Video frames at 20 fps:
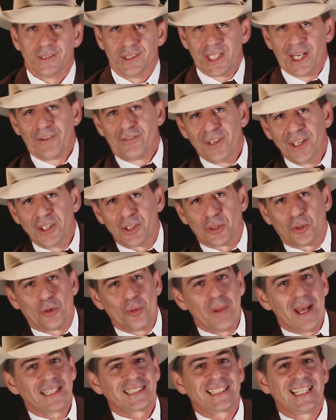Dia 20
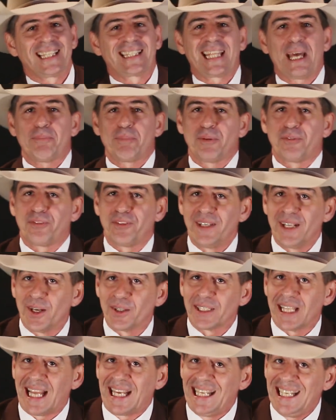começa a etapa
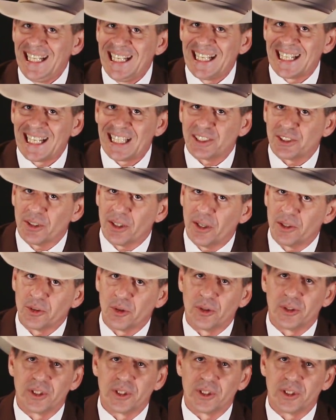final da Liga Nacional de